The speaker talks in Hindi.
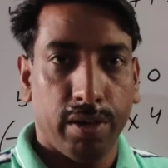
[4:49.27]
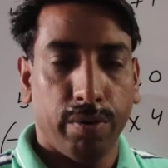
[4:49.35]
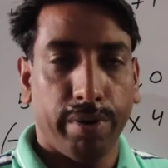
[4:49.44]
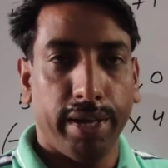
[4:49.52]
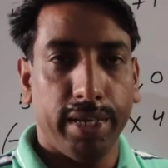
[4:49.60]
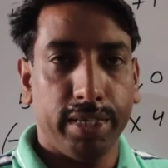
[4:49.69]

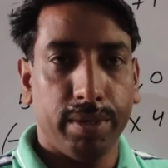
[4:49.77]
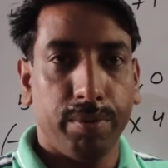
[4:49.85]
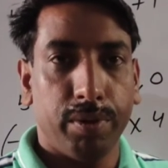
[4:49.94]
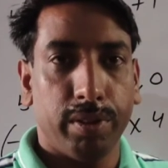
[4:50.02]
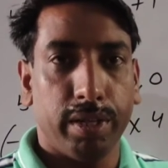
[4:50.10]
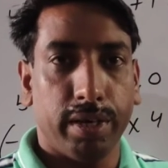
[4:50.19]
और ऐसे
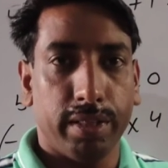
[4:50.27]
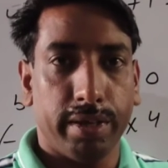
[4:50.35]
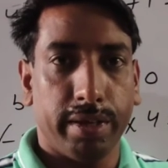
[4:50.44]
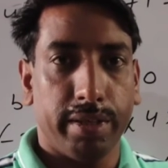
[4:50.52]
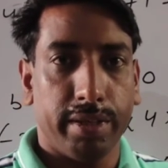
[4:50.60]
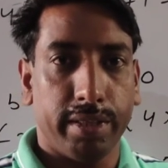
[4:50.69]
वीडियो
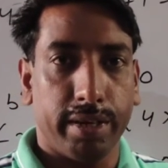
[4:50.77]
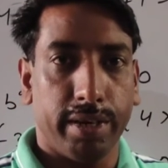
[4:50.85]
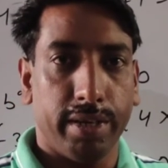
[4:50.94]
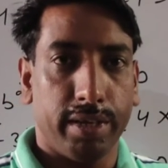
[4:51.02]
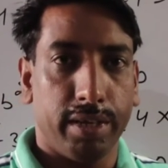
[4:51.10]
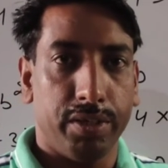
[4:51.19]
लगातार देखते
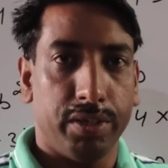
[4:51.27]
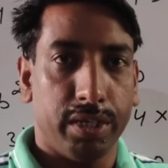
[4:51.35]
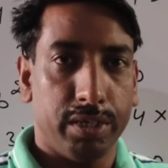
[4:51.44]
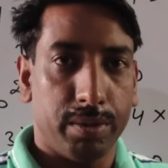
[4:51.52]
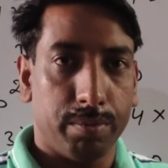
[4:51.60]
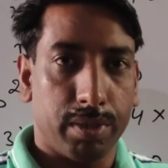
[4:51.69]
रहने के लिए
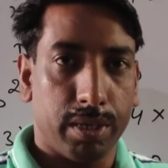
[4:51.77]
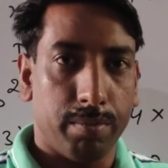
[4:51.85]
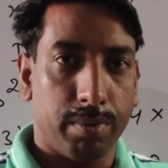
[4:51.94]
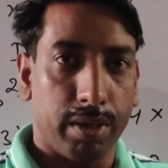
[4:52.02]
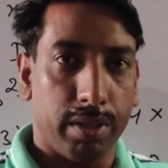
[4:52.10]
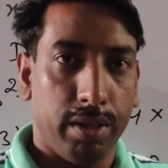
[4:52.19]
चैनल सब्सक्राइब
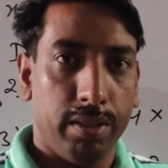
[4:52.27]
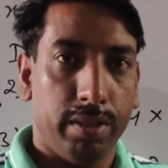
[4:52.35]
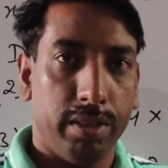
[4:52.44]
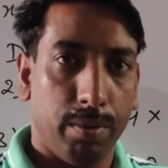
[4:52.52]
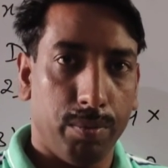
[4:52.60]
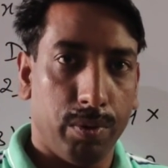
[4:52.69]
करना
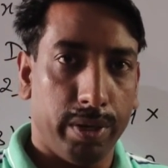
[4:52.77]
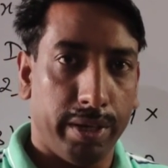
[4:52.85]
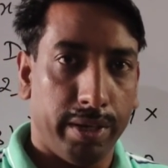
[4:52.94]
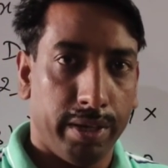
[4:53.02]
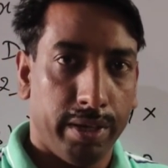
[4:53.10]
ना भूलें